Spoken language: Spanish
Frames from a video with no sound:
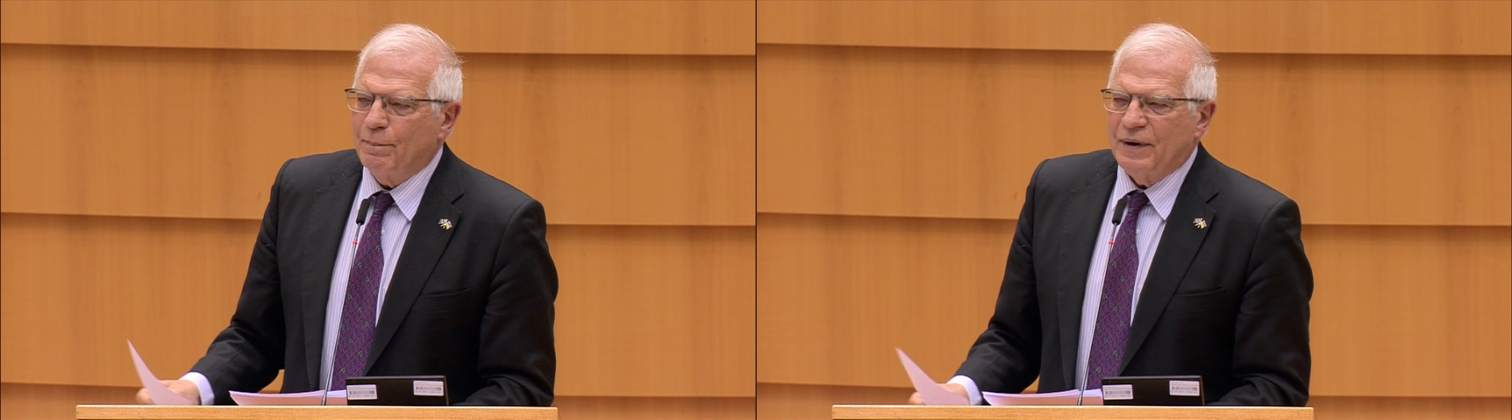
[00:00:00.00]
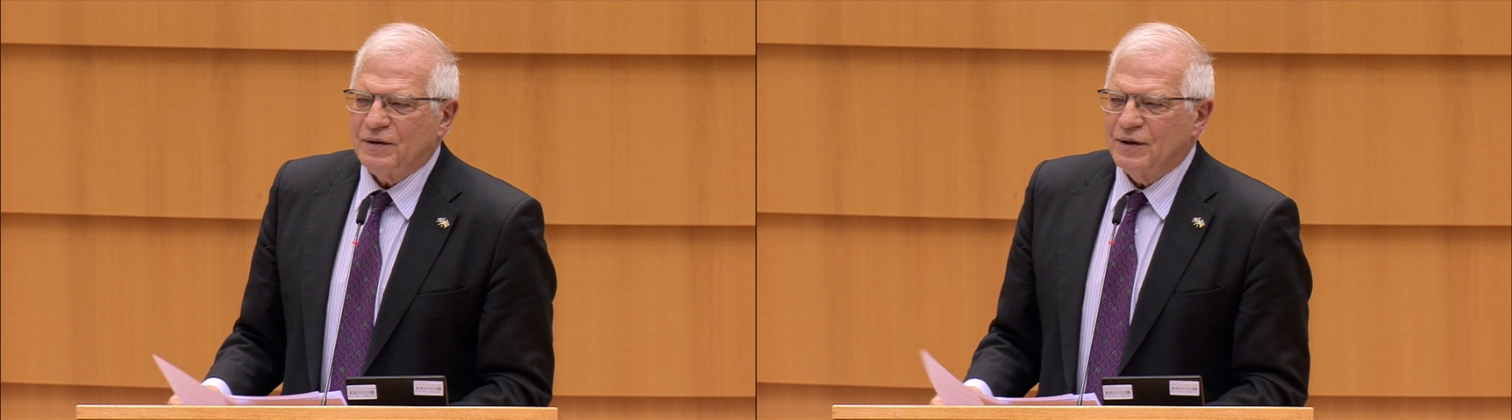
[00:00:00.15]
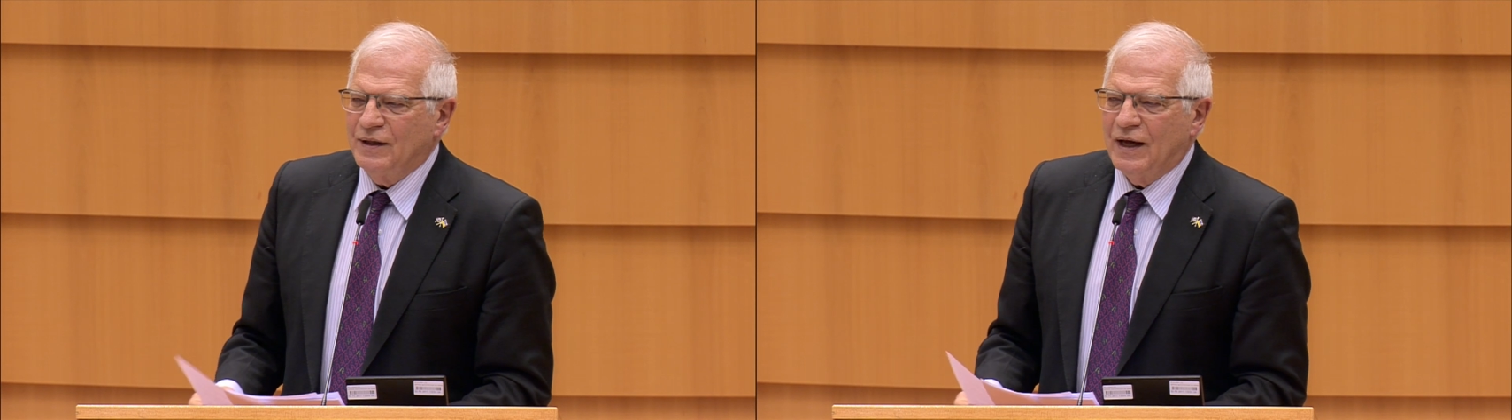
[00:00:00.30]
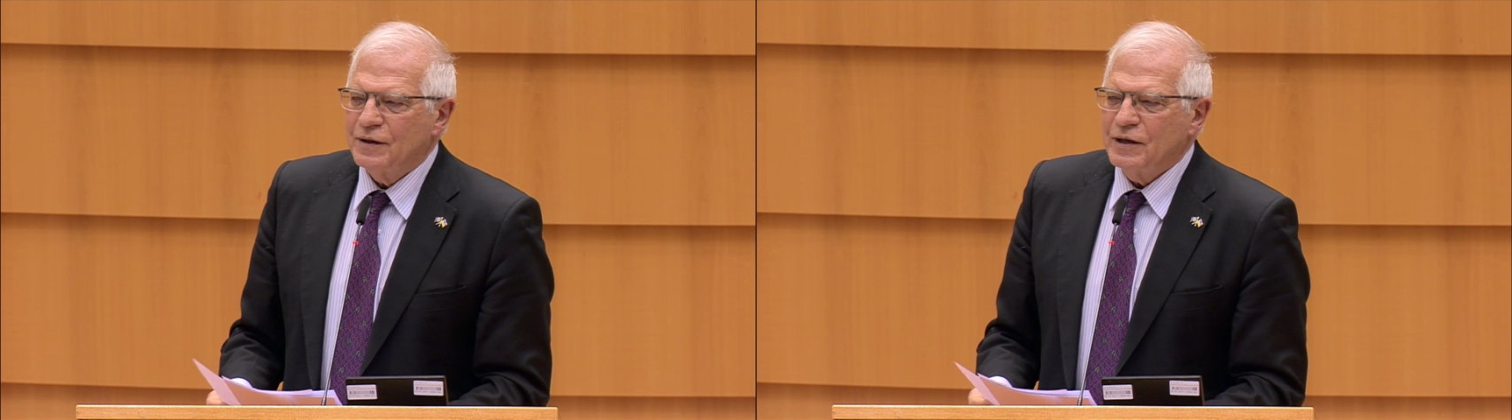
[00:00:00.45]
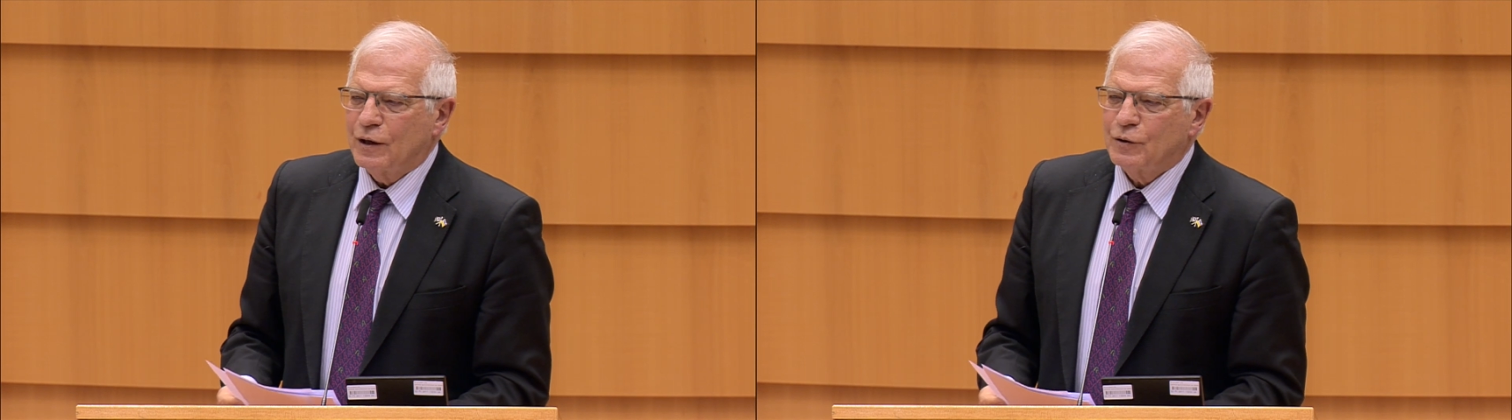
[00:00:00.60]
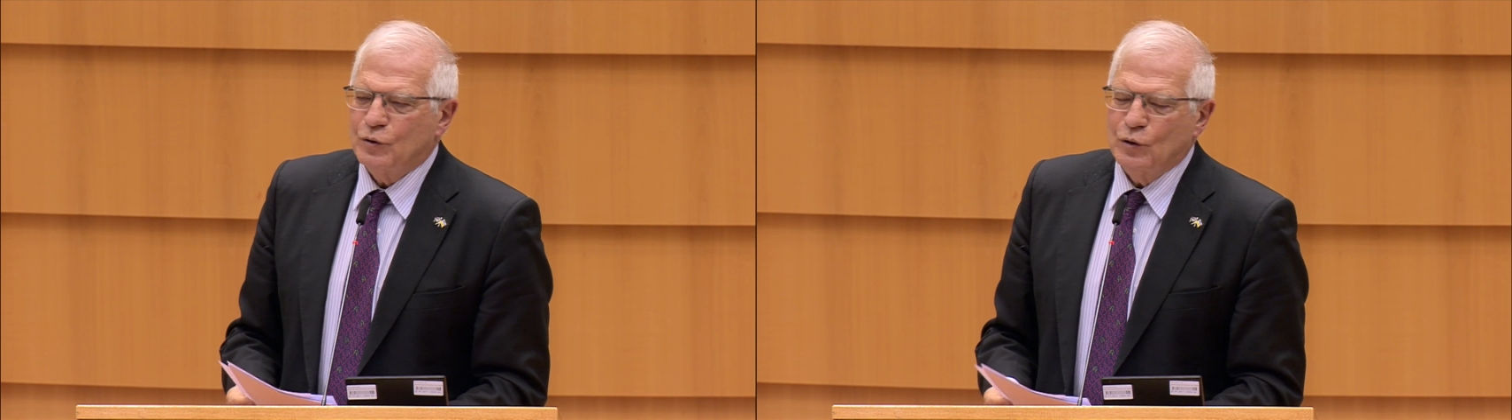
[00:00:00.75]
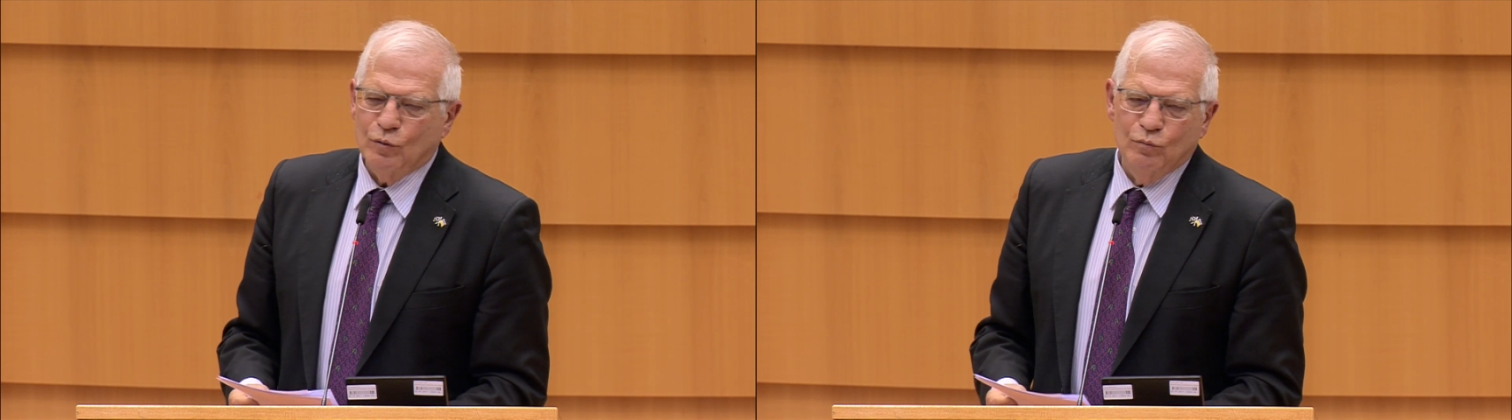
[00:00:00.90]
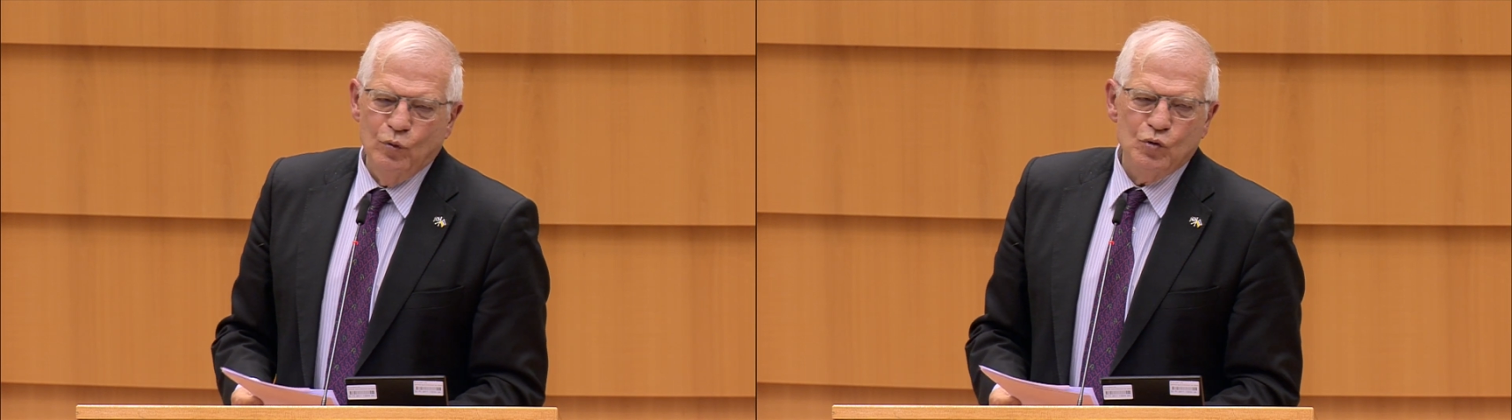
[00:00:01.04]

capacidad de acción